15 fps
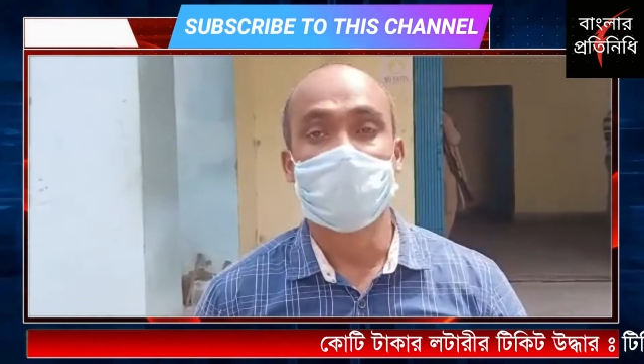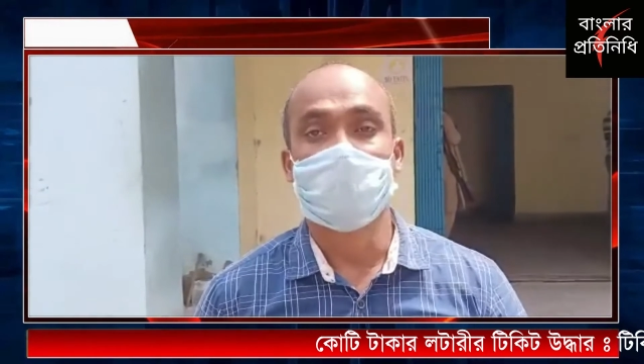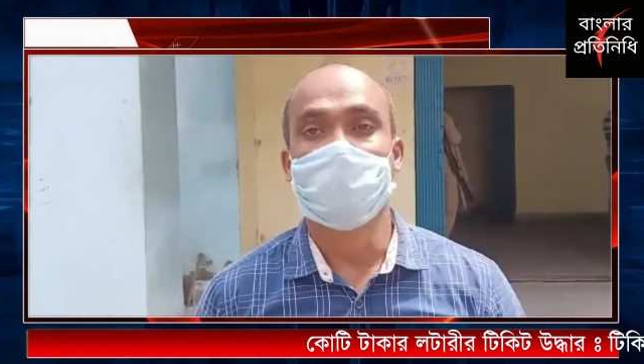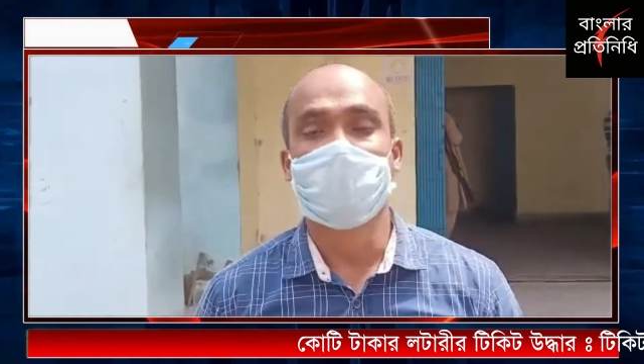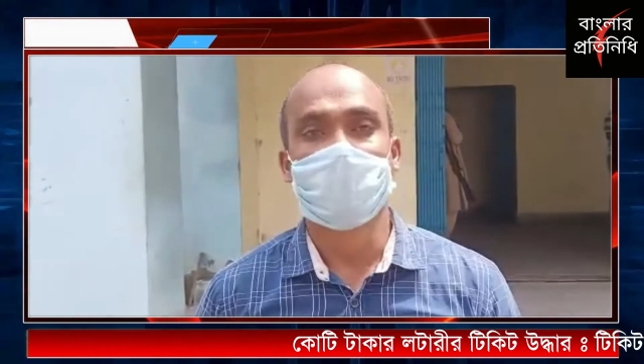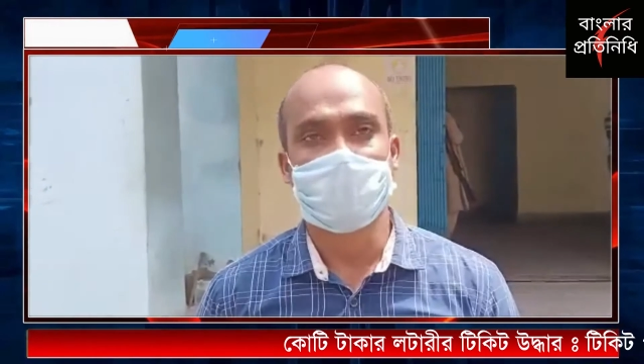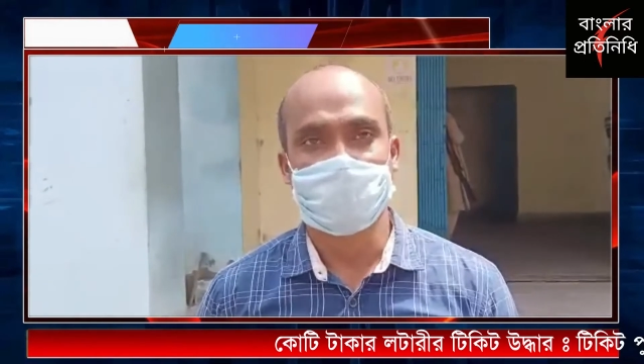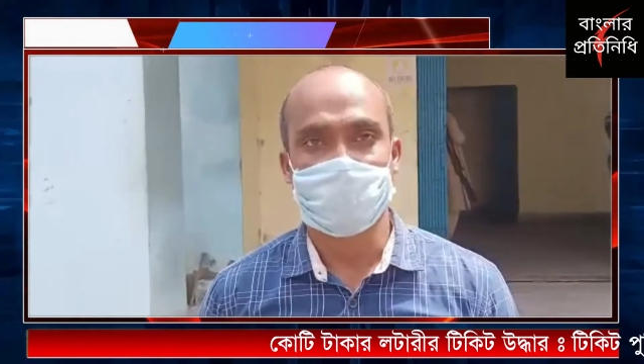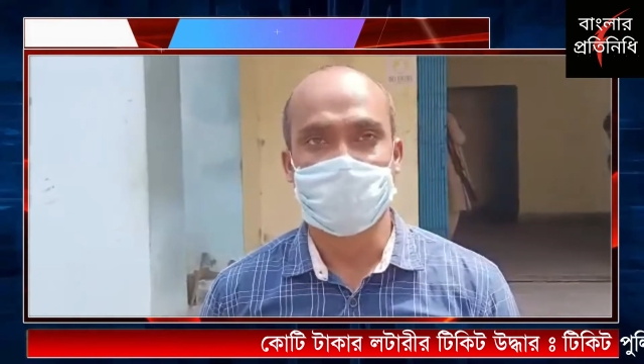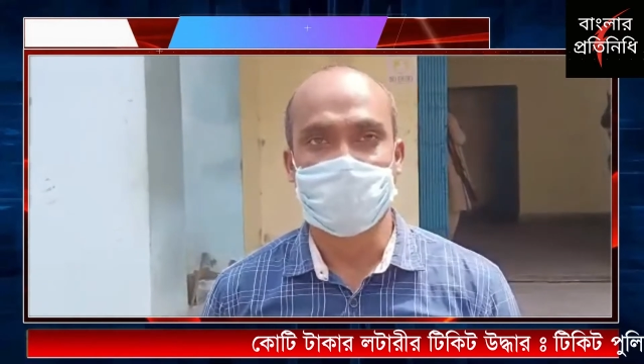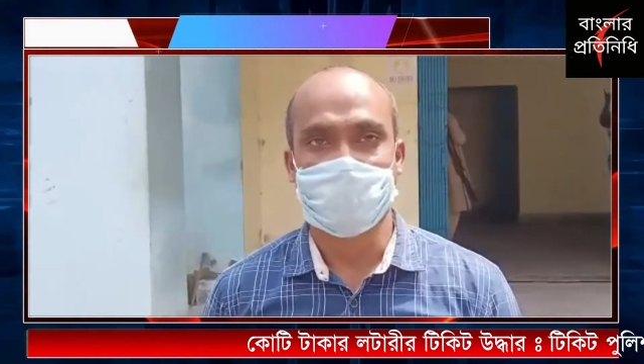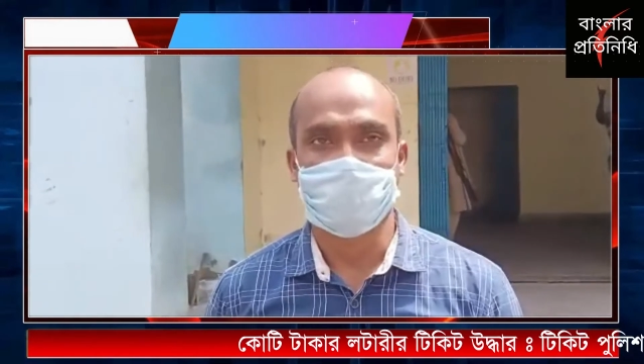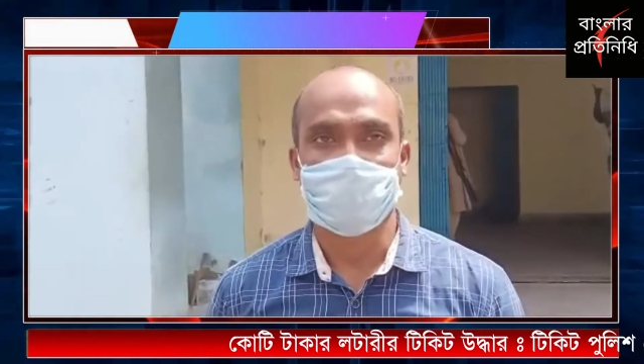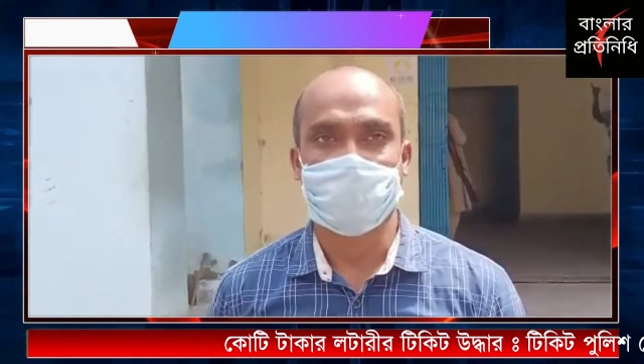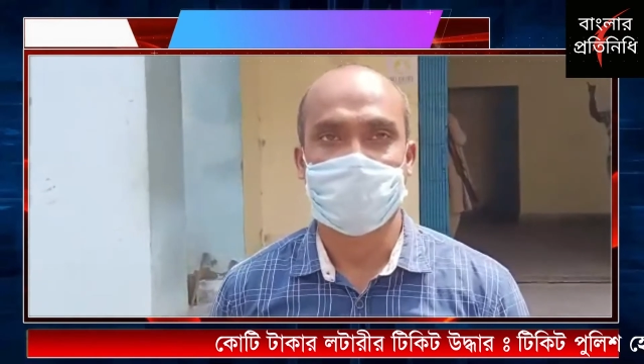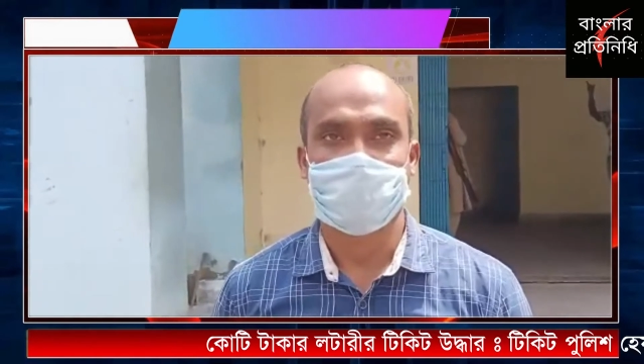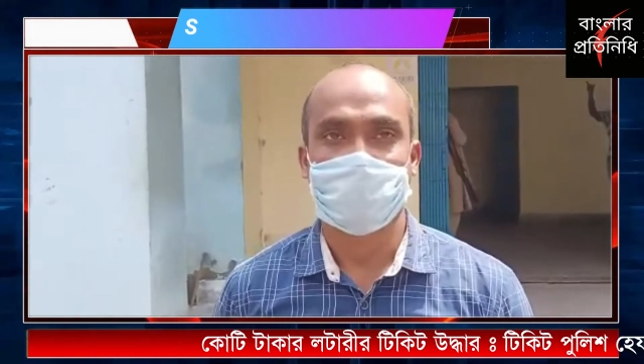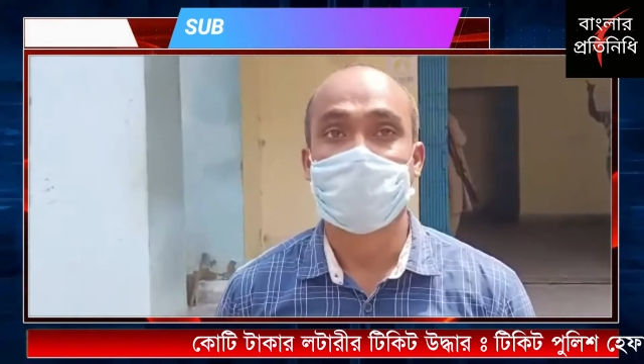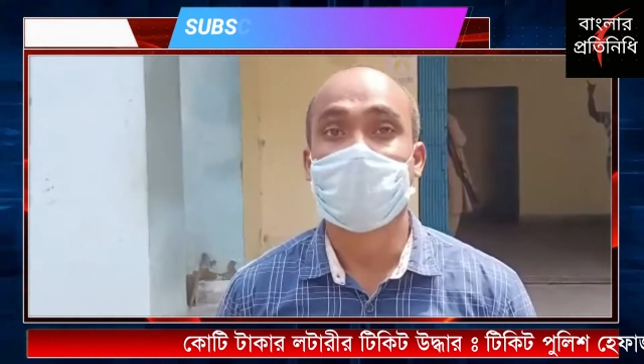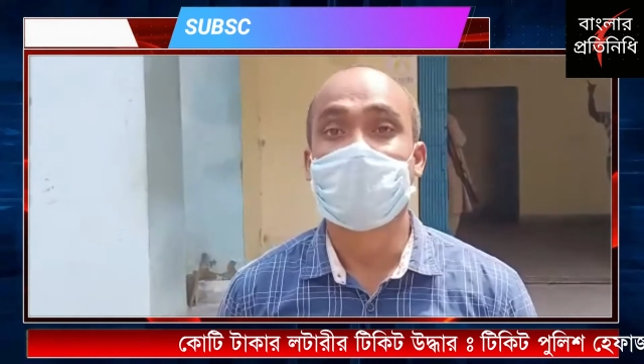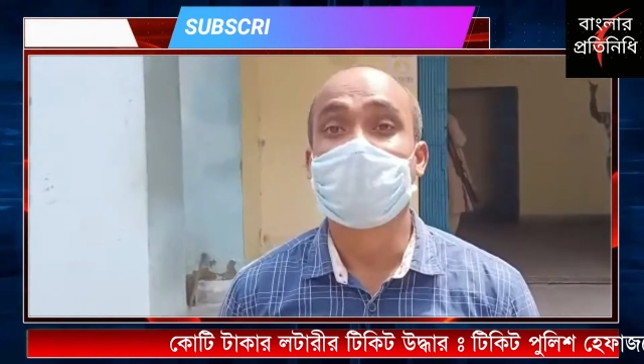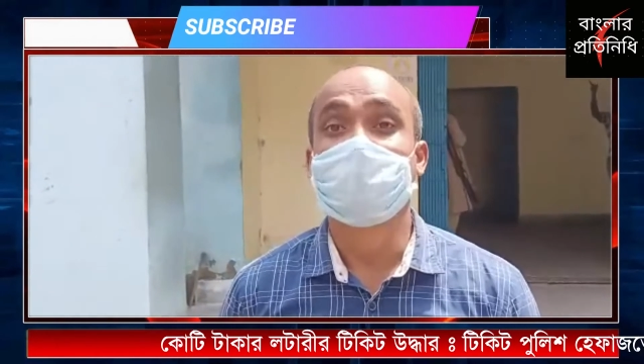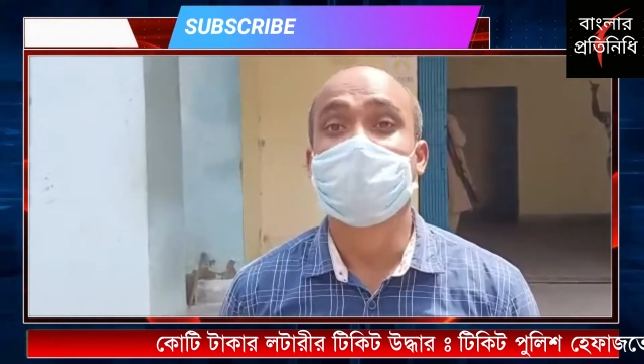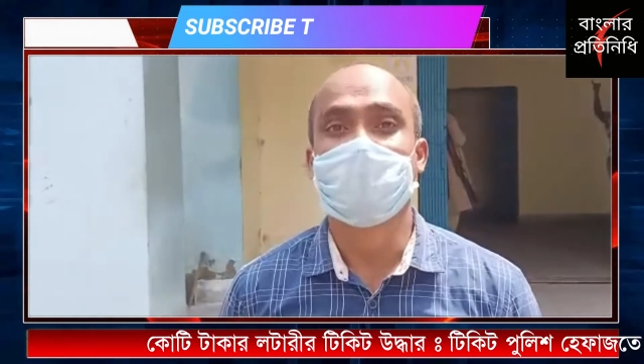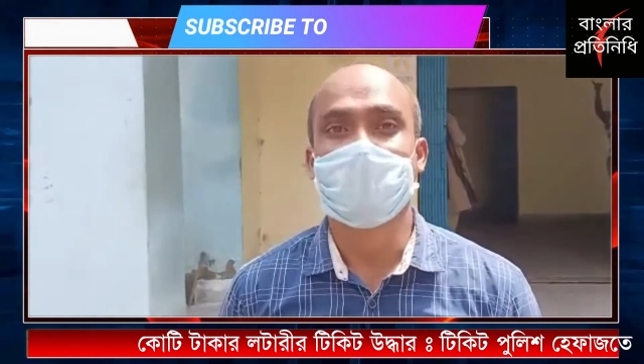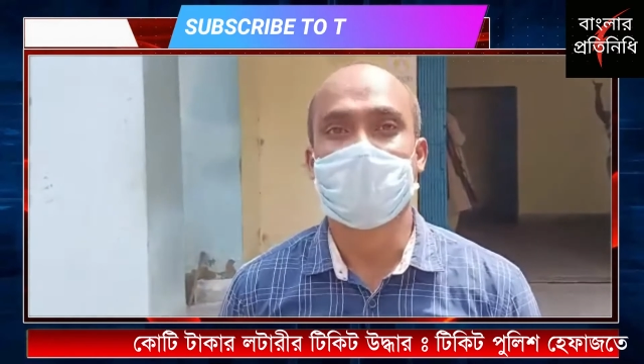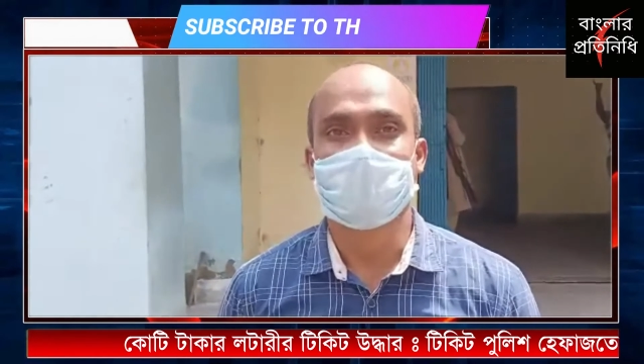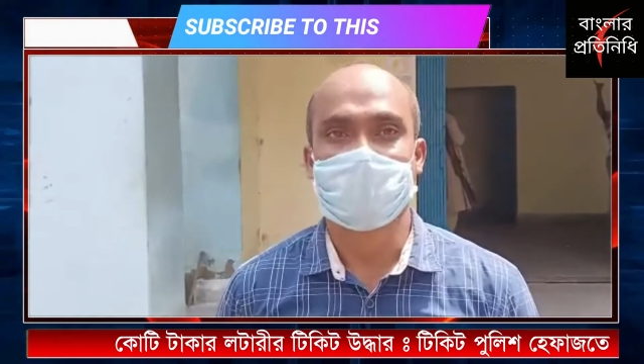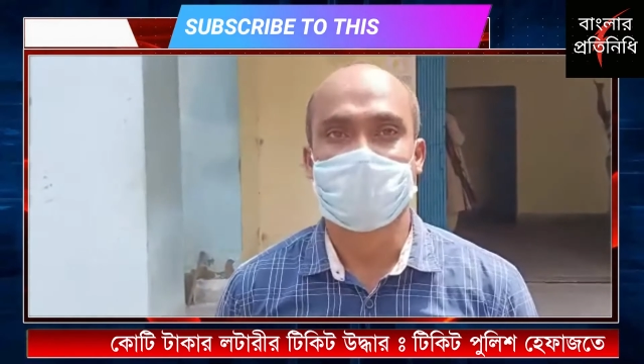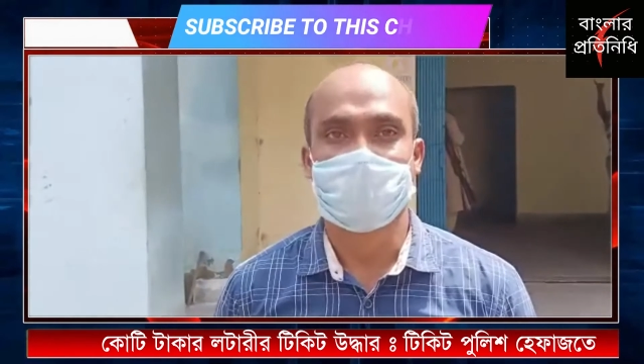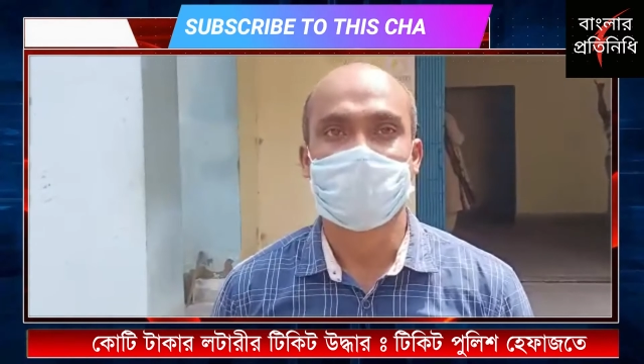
ওই বিকাশ বাবু হ্যাঁ? বিকাশ বিকাশ